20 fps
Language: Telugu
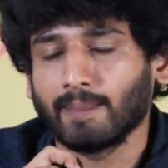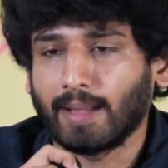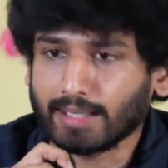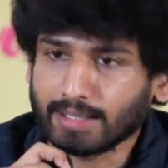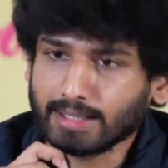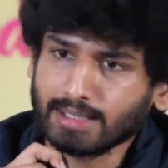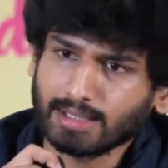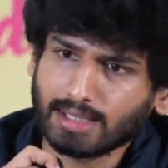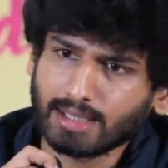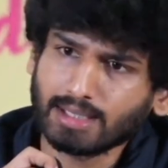
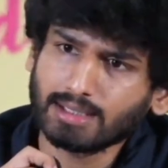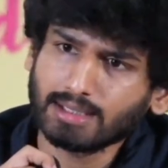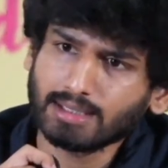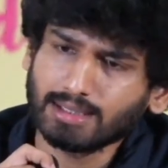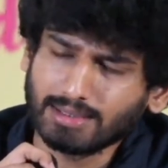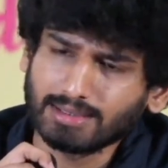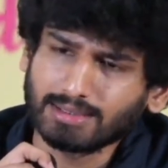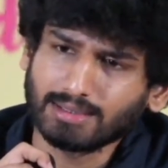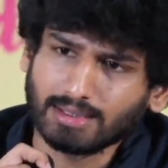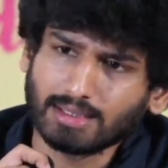యాక్టింగ్ ఎలా
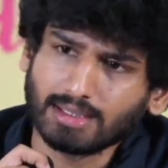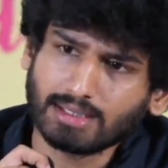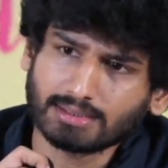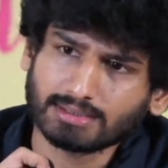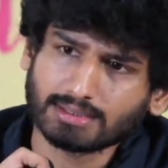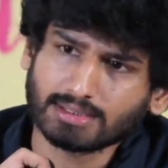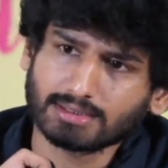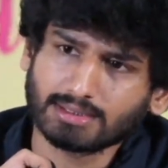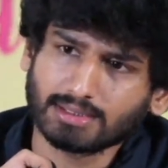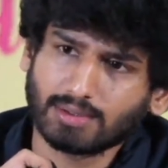ఇలా
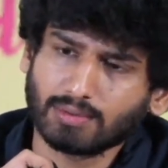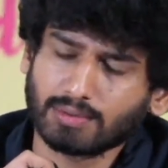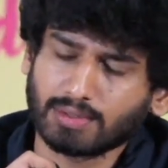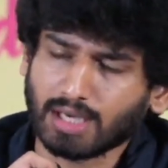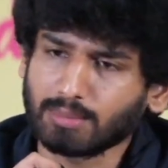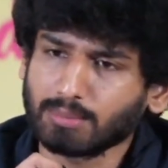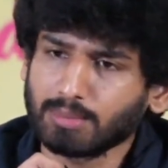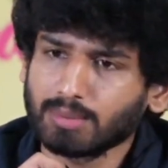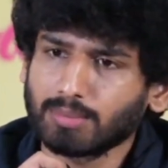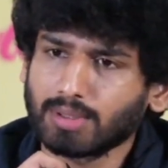చేస్తున్నావు
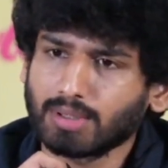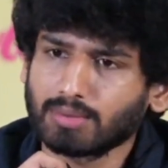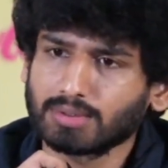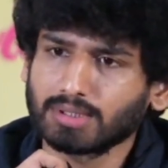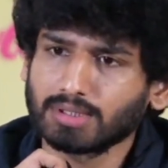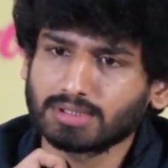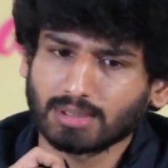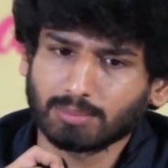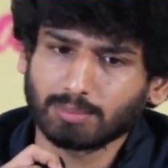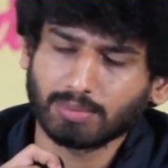టైమింగ్
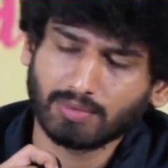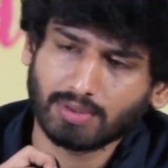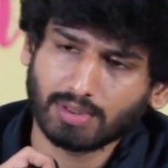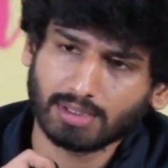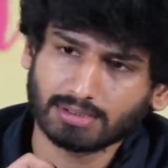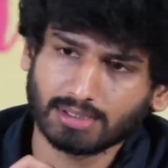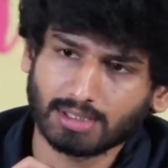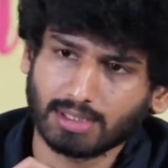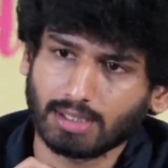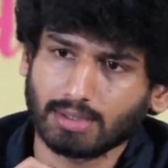బాగుంది చెప్పిన
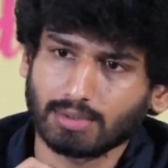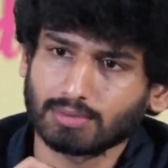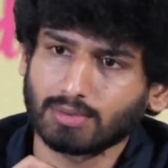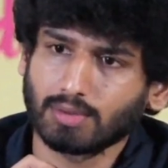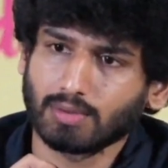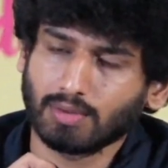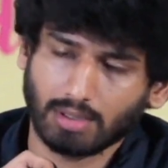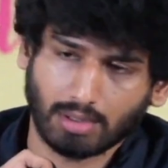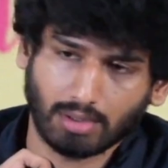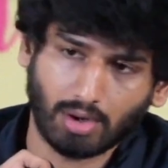వెంటనే
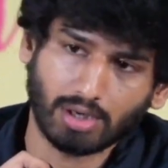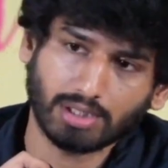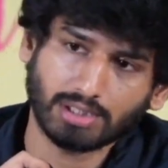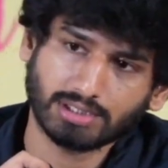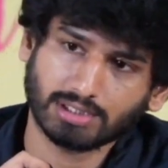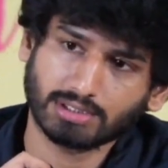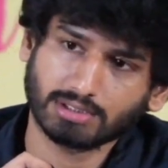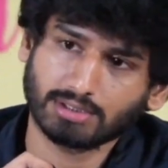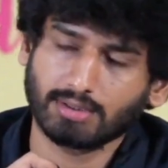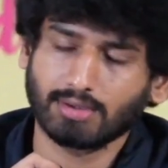చేయగలుగుతున్నావు నన్ను
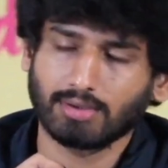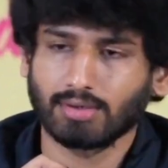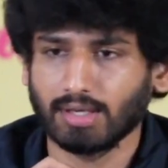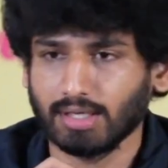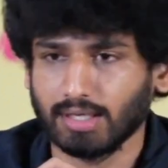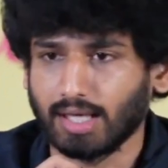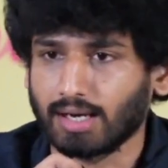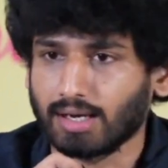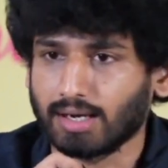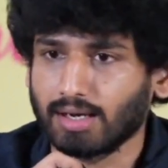ఆడిషన్స్లో ఉన్నా
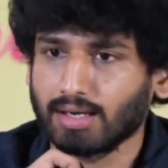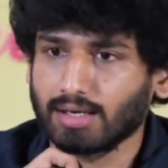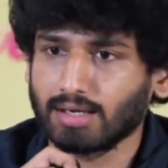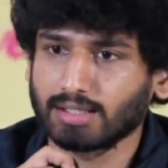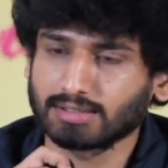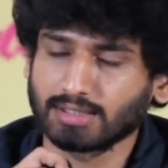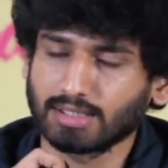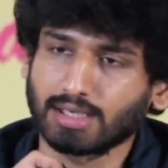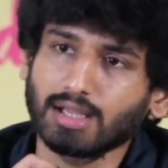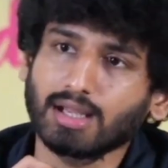
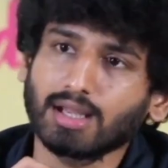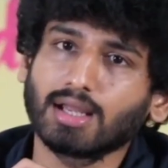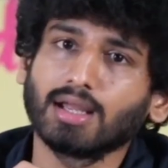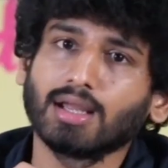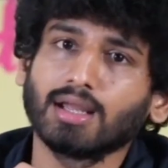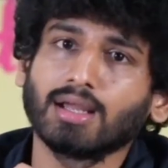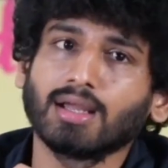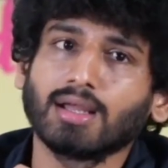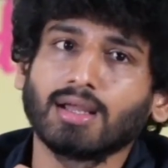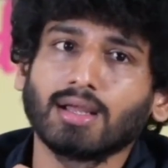ఎక్కడన్నా సరే
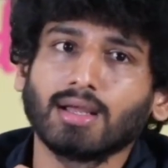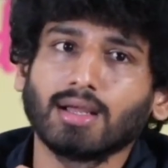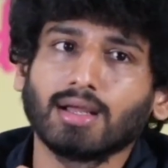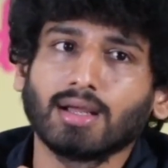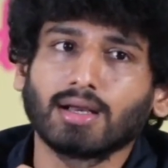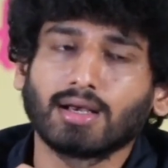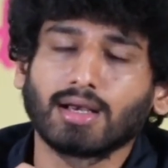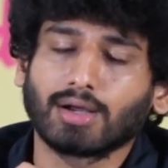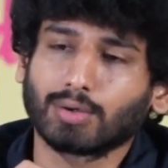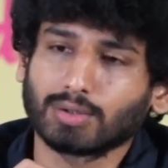
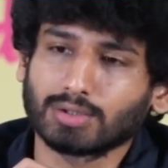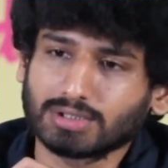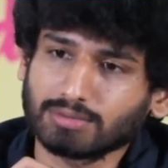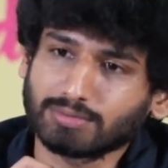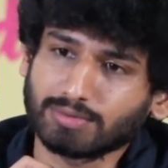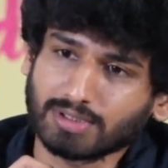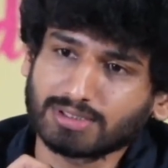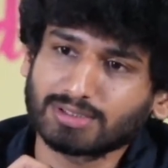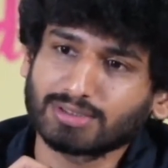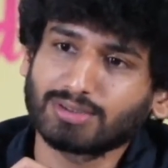నాకు వచ్చే
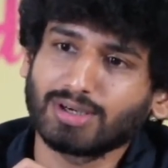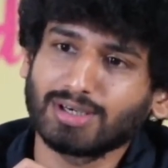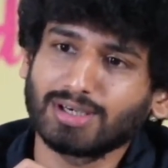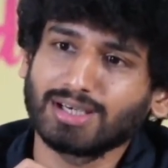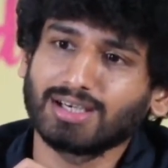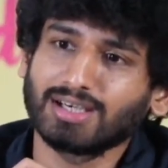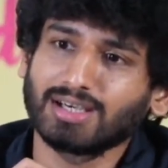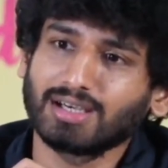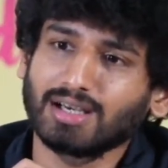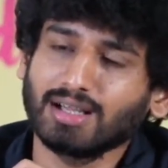ఫస్ట్ థాట్
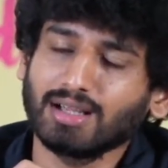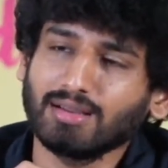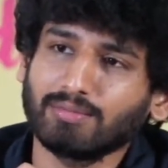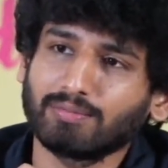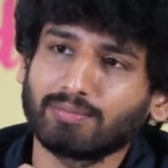ఏంటంటే